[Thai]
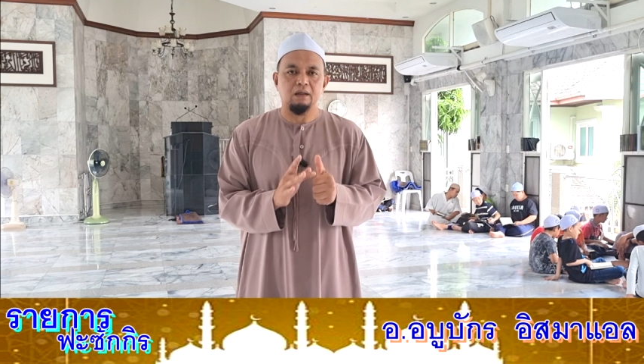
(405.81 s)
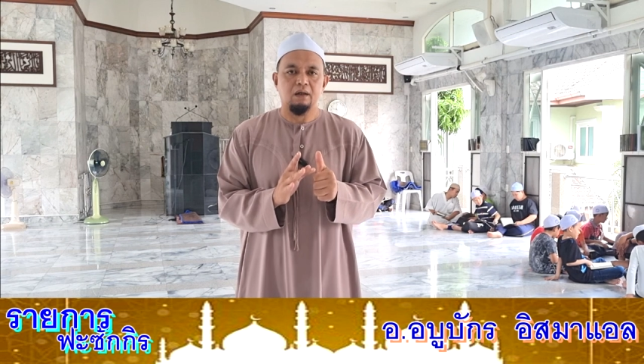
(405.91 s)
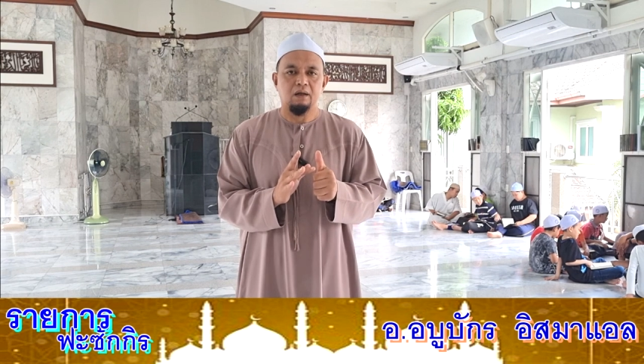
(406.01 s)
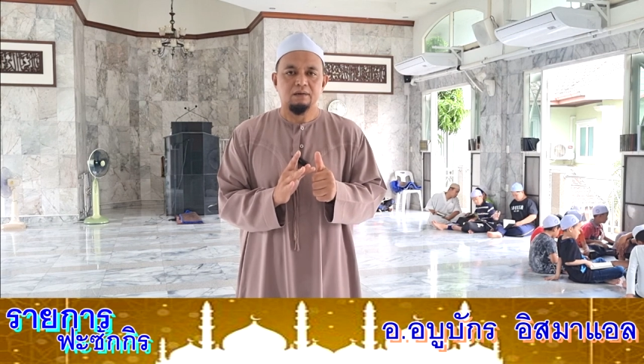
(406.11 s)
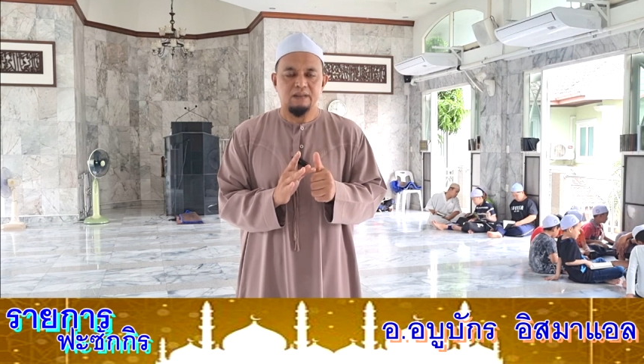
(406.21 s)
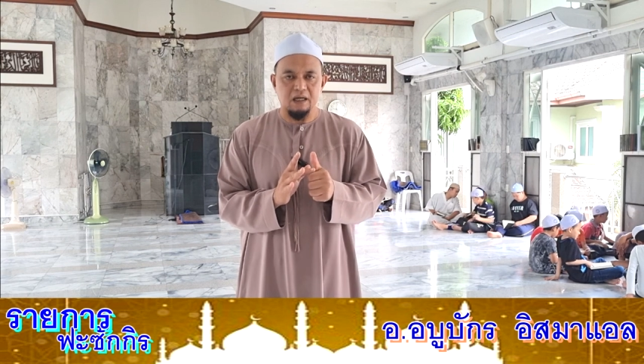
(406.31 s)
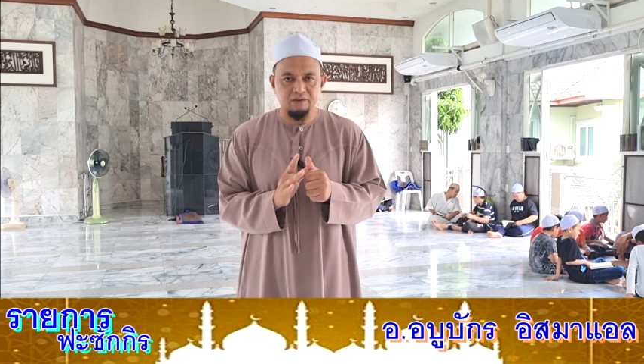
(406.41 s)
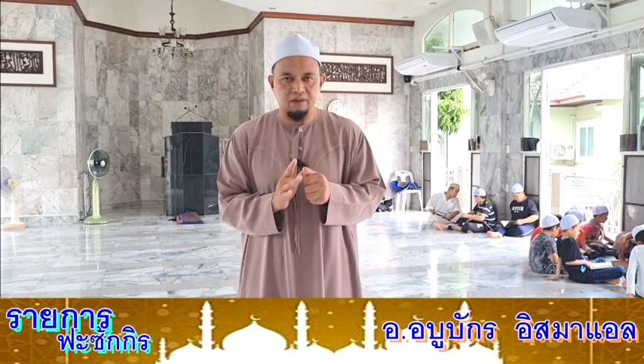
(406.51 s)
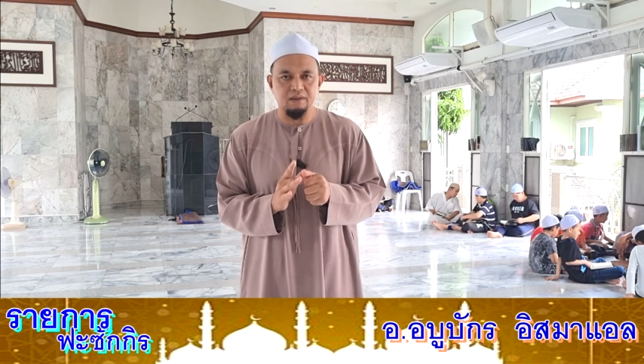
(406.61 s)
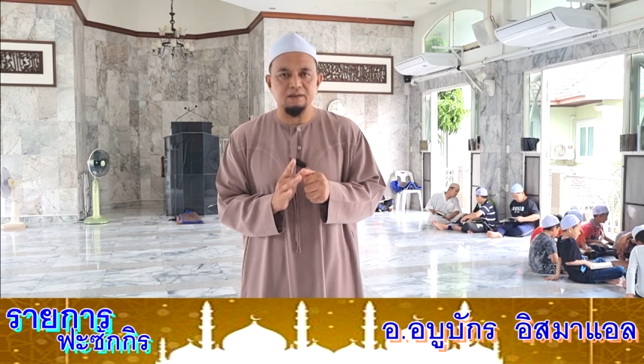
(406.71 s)
งจาก
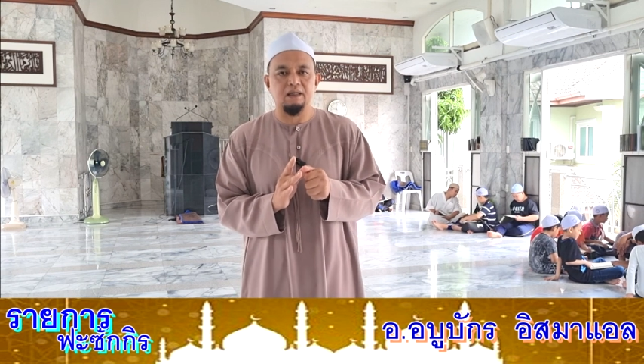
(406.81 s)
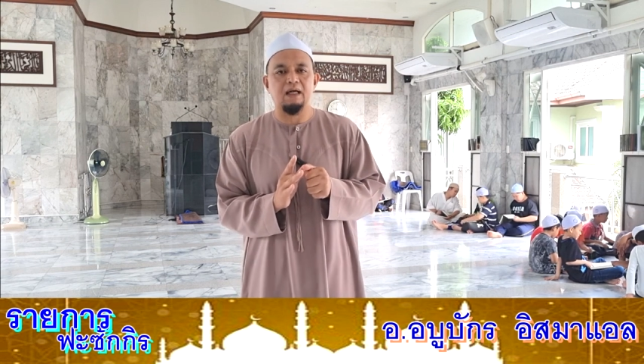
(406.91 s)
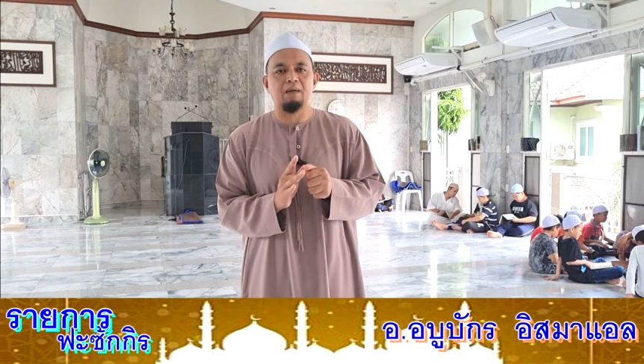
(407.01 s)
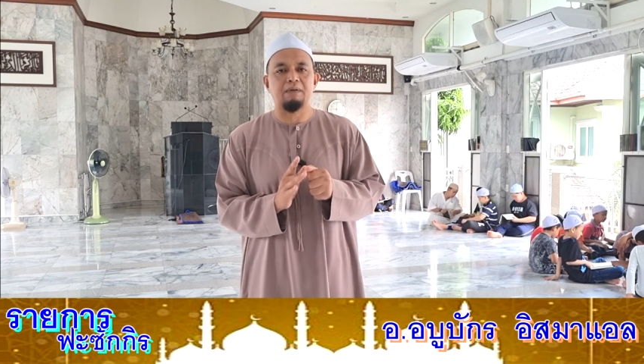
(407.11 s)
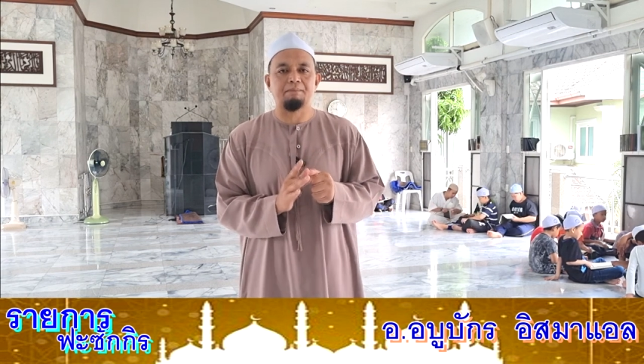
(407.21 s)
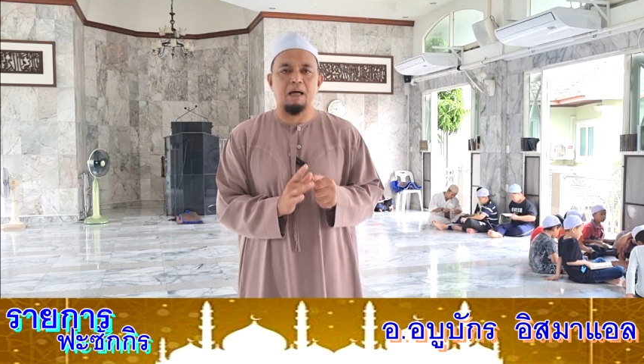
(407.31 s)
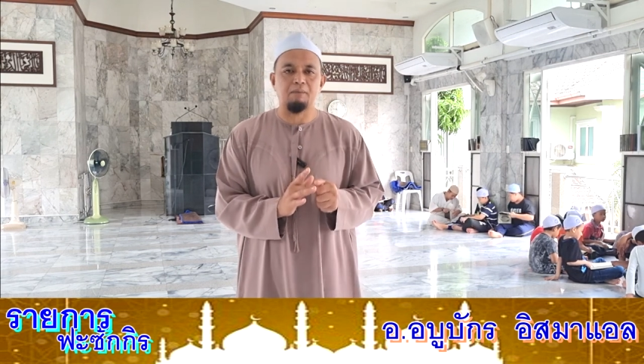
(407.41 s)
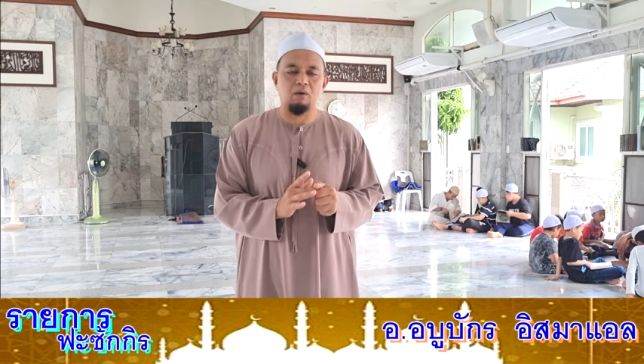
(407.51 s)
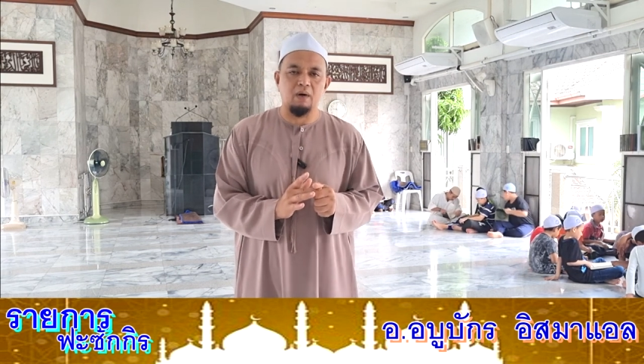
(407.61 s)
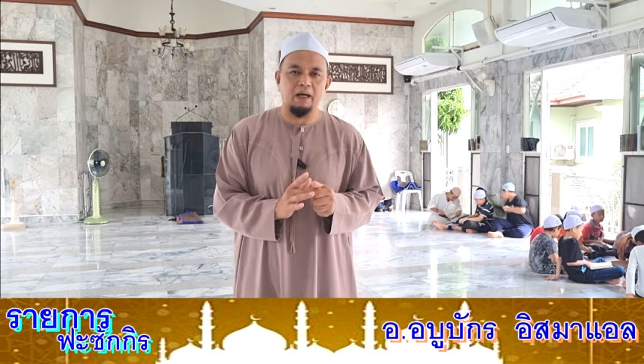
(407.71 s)
สิ่งที่ท่านห้ามและปาม
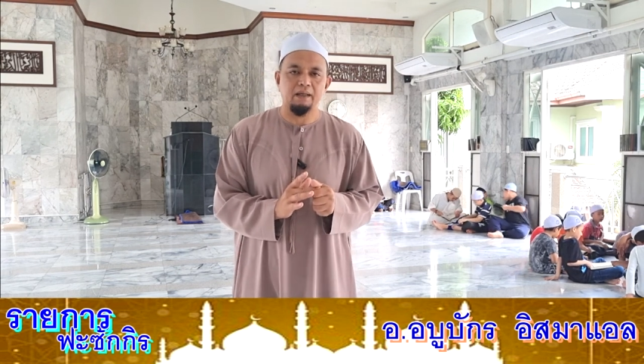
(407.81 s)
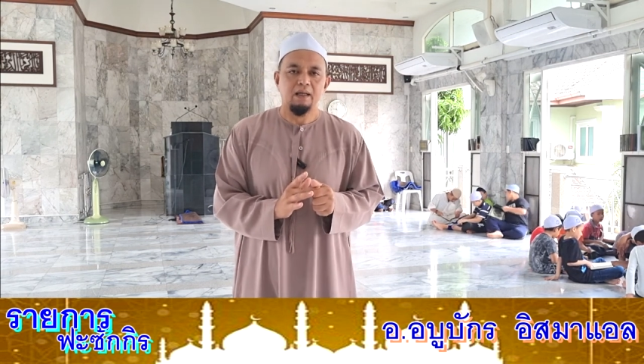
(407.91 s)
เอาไว้